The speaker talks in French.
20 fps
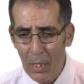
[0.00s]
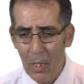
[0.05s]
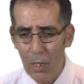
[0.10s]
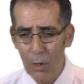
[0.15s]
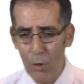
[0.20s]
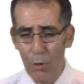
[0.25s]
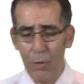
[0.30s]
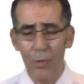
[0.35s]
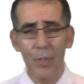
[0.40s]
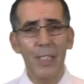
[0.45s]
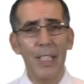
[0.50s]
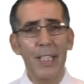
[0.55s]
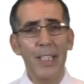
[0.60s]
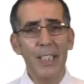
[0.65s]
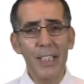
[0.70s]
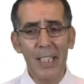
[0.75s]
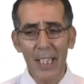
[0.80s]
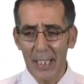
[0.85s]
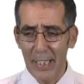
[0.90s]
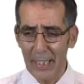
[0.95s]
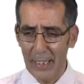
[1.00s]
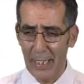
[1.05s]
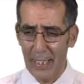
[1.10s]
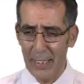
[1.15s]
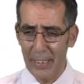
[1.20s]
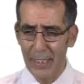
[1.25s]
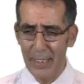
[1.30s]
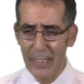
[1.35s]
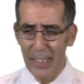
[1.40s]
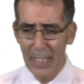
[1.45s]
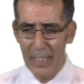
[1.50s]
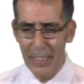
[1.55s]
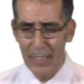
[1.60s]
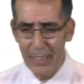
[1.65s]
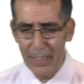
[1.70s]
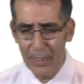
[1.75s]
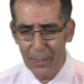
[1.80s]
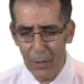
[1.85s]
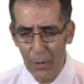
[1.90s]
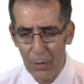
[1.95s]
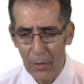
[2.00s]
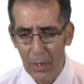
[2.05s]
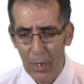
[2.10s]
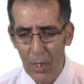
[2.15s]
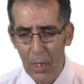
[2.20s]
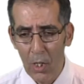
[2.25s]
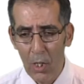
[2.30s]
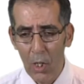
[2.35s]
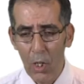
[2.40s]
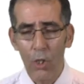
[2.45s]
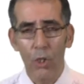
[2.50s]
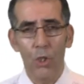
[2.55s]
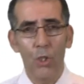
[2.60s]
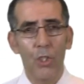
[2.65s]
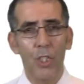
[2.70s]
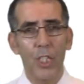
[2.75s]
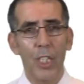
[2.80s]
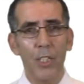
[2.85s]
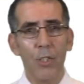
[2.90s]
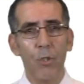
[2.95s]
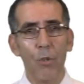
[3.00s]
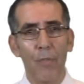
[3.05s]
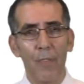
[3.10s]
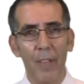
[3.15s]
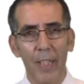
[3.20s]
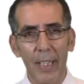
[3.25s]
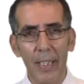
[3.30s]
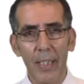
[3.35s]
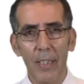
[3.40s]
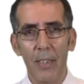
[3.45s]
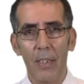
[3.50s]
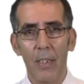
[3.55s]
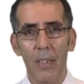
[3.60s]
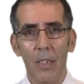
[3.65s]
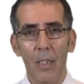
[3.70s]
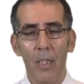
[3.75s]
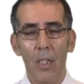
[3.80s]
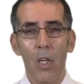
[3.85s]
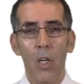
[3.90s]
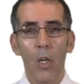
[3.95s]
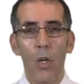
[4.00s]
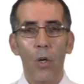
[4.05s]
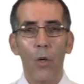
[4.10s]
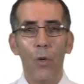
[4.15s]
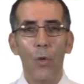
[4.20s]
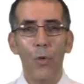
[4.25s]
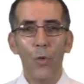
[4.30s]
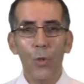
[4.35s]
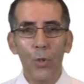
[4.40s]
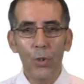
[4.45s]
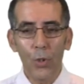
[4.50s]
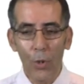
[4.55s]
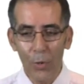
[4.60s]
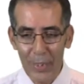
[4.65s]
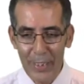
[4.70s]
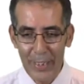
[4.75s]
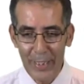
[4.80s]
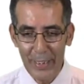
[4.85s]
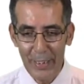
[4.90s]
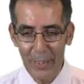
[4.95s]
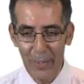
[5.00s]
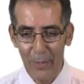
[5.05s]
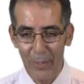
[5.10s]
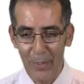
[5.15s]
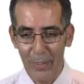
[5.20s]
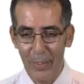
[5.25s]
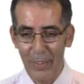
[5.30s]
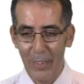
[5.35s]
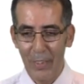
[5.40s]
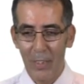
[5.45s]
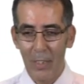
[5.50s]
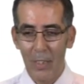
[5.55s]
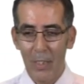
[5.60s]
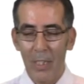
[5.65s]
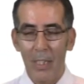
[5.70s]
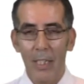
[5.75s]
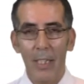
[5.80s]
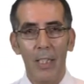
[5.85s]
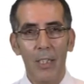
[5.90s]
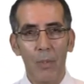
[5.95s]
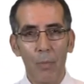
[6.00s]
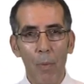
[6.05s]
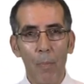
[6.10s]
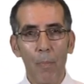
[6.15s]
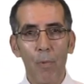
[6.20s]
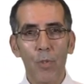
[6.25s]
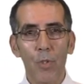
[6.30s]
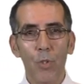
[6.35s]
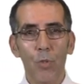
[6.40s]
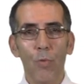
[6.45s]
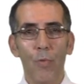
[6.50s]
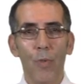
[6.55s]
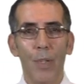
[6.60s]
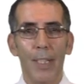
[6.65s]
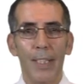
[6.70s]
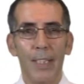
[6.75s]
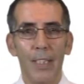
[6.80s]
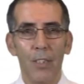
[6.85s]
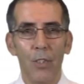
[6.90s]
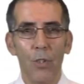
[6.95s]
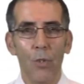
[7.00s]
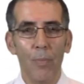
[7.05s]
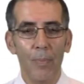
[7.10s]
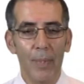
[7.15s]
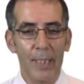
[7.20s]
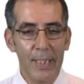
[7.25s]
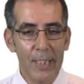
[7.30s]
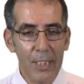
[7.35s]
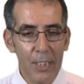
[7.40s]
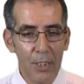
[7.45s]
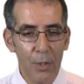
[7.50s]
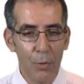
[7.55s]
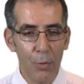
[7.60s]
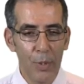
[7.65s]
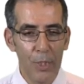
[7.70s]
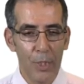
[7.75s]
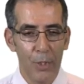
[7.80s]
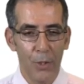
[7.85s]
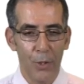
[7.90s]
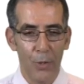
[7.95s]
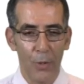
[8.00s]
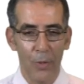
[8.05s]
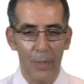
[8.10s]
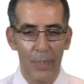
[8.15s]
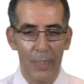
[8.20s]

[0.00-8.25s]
Je suis un idéaliste, je cherche le vrai, l'authentique, et je me pose souvent la question, mais qui suis-je